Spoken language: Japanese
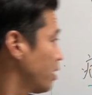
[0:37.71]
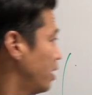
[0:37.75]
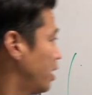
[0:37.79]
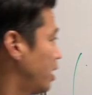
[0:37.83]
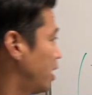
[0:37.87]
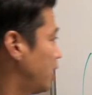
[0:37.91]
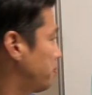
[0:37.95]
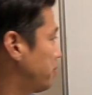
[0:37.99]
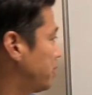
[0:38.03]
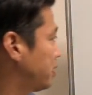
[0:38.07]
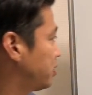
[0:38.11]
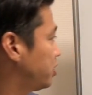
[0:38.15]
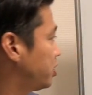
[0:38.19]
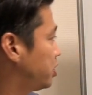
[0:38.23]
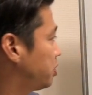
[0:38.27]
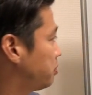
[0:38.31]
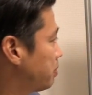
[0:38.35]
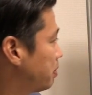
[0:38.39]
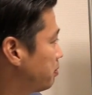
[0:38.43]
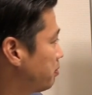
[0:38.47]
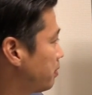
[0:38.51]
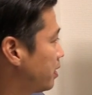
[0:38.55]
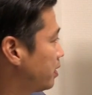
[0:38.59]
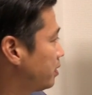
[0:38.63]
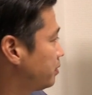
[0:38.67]
えー、まずいち
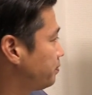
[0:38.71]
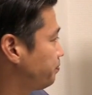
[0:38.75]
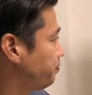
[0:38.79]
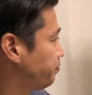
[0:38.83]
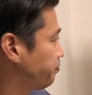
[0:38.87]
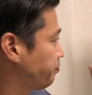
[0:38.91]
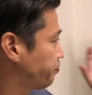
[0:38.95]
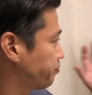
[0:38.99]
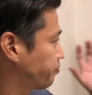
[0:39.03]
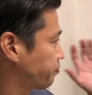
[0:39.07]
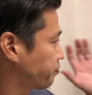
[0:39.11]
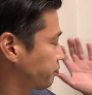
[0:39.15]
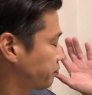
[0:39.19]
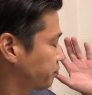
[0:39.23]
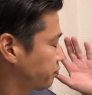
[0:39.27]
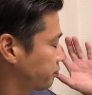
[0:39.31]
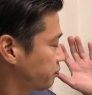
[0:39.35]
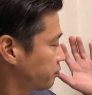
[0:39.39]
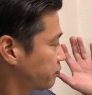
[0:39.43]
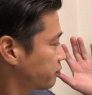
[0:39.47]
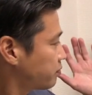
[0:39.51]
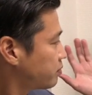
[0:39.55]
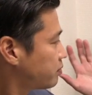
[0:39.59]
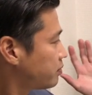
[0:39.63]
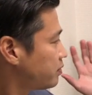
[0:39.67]
ばんめ、
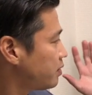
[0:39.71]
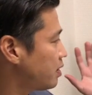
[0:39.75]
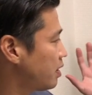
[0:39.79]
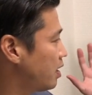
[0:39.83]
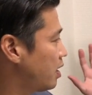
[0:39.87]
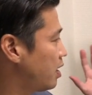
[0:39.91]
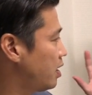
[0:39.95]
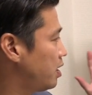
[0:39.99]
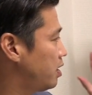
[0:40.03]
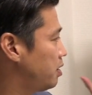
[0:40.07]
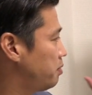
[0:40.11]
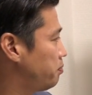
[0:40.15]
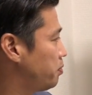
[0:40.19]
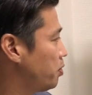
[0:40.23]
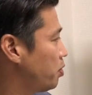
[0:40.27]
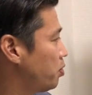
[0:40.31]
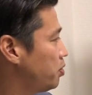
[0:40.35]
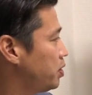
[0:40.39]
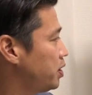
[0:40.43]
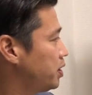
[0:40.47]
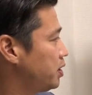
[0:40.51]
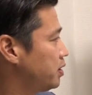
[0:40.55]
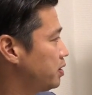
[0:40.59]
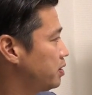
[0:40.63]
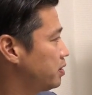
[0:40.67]
えー、
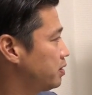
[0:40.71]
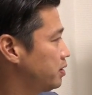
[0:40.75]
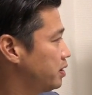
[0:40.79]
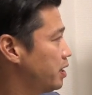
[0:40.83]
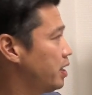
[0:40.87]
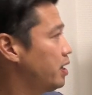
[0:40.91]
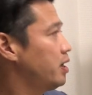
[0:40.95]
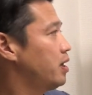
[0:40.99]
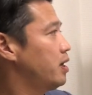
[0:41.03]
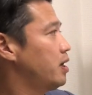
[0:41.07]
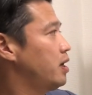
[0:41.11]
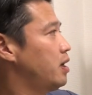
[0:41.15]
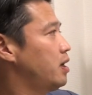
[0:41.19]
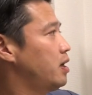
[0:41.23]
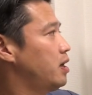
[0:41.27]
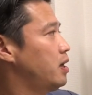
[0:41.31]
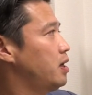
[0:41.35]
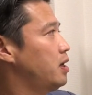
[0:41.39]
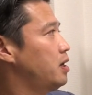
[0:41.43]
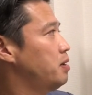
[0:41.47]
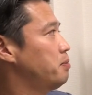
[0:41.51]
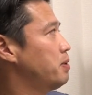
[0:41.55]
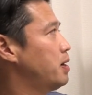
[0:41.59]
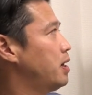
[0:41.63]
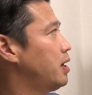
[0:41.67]
病院ね、
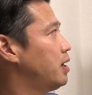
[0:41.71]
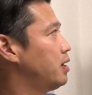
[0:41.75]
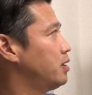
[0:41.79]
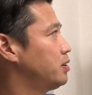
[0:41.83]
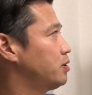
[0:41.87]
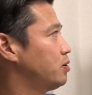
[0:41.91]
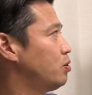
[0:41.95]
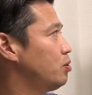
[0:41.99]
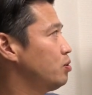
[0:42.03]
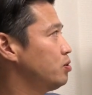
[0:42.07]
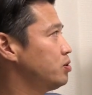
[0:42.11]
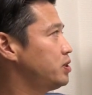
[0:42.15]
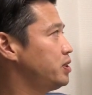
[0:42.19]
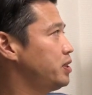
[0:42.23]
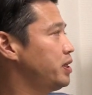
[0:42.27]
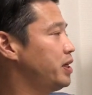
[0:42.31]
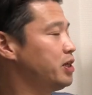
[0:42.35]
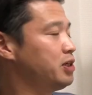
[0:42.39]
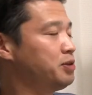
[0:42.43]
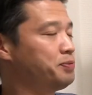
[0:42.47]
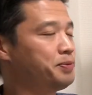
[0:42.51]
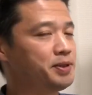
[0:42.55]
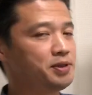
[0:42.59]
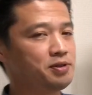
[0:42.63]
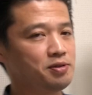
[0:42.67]
えー、まあ口唇
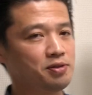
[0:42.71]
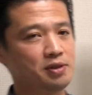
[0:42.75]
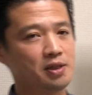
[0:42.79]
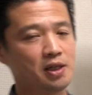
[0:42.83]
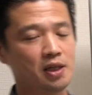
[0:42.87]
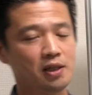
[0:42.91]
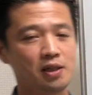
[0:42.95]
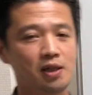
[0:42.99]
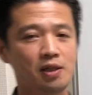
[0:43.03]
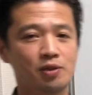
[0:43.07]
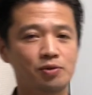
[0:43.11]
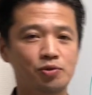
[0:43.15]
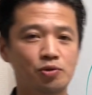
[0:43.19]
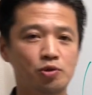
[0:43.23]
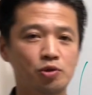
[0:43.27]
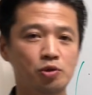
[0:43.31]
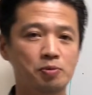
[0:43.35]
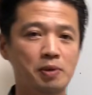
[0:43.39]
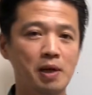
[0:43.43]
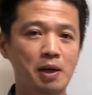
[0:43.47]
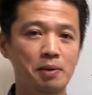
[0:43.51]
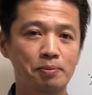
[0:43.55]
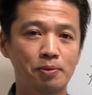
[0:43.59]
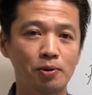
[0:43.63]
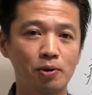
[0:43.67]
ヘルペスになったら普通
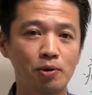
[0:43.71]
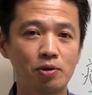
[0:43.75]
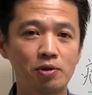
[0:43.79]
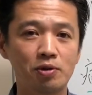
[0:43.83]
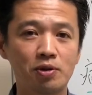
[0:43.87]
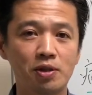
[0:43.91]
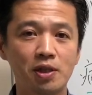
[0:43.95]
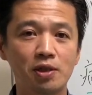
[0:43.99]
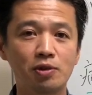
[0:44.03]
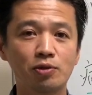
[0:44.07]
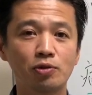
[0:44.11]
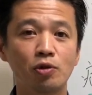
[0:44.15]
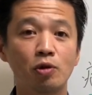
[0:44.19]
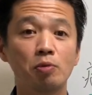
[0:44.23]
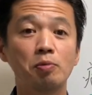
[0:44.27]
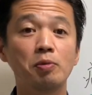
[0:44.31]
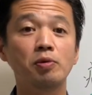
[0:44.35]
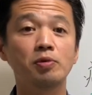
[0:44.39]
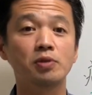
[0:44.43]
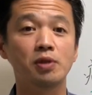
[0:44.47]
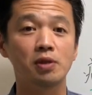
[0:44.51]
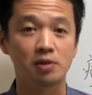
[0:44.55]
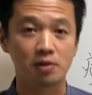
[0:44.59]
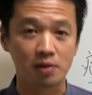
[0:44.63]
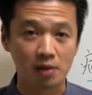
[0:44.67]
まあ病院に行くと
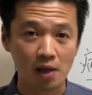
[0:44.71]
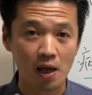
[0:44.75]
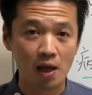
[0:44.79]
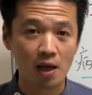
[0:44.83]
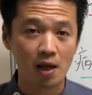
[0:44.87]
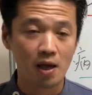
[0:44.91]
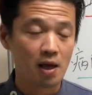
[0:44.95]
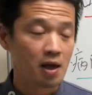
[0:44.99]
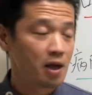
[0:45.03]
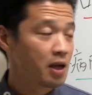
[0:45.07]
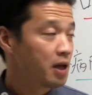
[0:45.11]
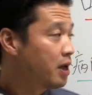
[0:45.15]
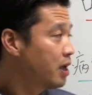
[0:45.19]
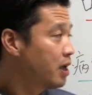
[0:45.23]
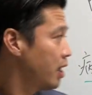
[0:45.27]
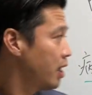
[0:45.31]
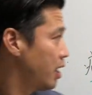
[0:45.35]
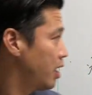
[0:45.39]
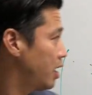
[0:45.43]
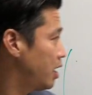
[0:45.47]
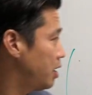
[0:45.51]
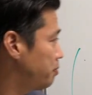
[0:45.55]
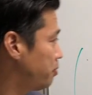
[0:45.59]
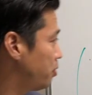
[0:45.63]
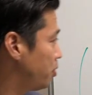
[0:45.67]
思うんですね。
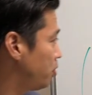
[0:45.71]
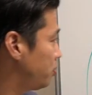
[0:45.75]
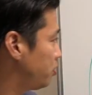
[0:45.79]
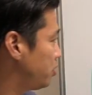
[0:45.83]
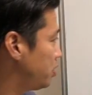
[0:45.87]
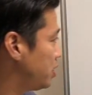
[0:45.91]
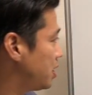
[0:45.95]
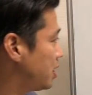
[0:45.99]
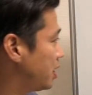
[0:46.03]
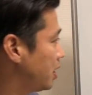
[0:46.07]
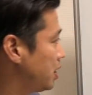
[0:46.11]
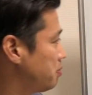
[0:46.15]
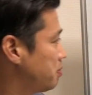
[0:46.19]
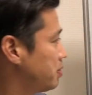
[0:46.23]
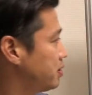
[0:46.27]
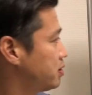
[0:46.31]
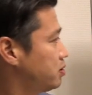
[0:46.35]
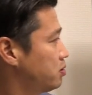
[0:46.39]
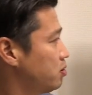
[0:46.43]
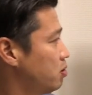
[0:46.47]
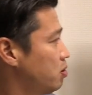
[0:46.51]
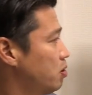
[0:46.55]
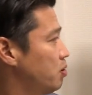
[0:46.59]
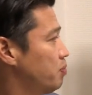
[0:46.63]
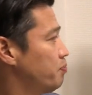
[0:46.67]
えー、病院に行かれま
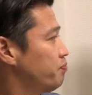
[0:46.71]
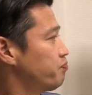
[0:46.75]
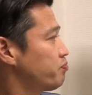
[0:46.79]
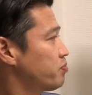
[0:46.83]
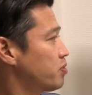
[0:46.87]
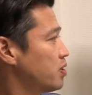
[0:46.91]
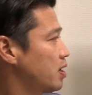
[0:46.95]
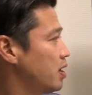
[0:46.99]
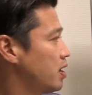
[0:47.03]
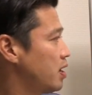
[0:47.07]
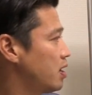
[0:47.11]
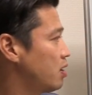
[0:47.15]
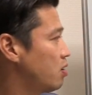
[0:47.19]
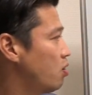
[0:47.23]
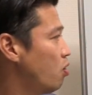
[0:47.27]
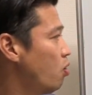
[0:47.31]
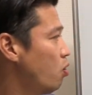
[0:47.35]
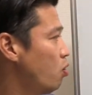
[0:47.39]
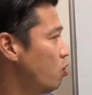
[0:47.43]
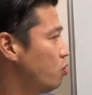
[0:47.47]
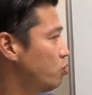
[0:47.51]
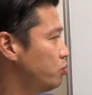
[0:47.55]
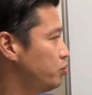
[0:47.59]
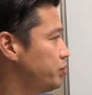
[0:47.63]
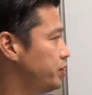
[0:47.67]
すと、えー、
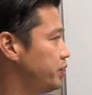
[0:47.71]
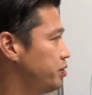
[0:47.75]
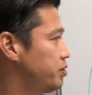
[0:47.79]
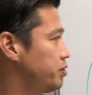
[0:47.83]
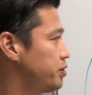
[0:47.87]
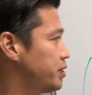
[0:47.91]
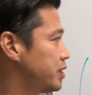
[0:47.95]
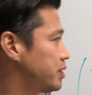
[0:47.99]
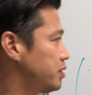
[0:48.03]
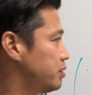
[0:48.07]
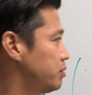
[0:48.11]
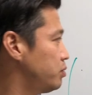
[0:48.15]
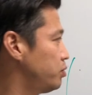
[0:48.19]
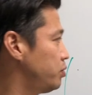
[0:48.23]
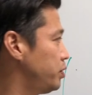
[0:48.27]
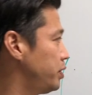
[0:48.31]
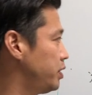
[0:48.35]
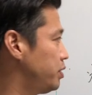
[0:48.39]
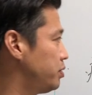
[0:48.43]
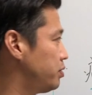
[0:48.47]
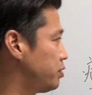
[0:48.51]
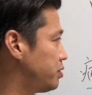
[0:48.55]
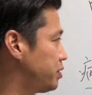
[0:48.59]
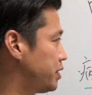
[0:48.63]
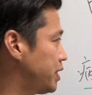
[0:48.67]
抗ウイル
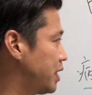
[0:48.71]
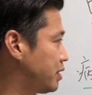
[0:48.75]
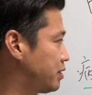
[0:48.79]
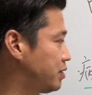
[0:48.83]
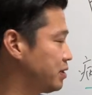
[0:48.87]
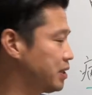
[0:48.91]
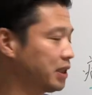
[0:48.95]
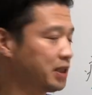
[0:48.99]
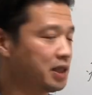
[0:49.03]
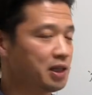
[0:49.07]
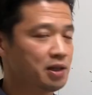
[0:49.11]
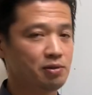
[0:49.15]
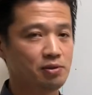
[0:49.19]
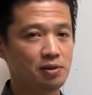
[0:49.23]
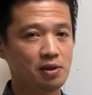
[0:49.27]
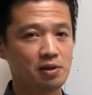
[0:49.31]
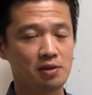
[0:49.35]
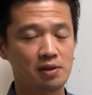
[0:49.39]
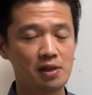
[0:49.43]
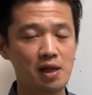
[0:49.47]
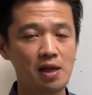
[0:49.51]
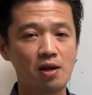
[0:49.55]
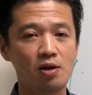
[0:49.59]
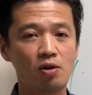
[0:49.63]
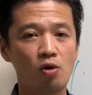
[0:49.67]
ウイルス薬が出るんで
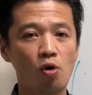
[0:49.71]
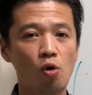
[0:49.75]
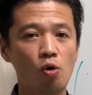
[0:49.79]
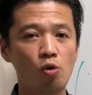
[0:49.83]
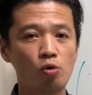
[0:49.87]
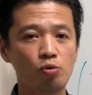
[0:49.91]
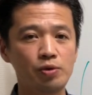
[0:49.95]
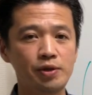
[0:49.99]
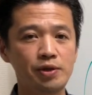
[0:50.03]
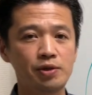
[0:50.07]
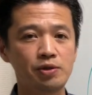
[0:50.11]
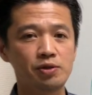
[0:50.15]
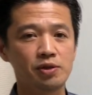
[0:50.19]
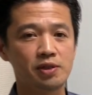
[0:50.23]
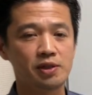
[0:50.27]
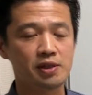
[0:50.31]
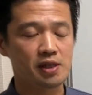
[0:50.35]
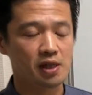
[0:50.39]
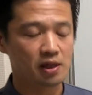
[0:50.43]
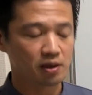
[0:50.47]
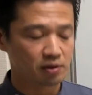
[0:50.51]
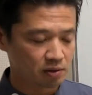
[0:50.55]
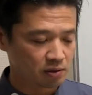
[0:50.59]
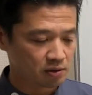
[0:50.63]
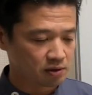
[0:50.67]
すね。抗ウイルス
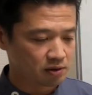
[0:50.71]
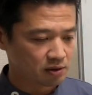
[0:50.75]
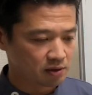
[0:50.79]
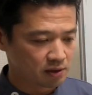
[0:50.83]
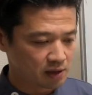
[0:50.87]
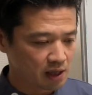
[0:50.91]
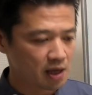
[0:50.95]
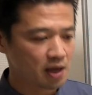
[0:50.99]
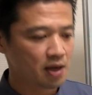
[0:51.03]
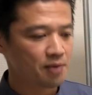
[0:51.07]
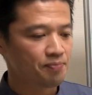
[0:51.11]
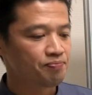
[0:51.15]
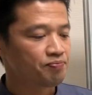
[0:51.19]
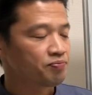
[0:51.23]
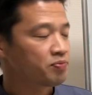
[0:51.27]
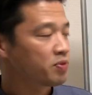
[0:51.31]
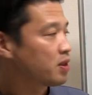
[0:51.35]
薬ね。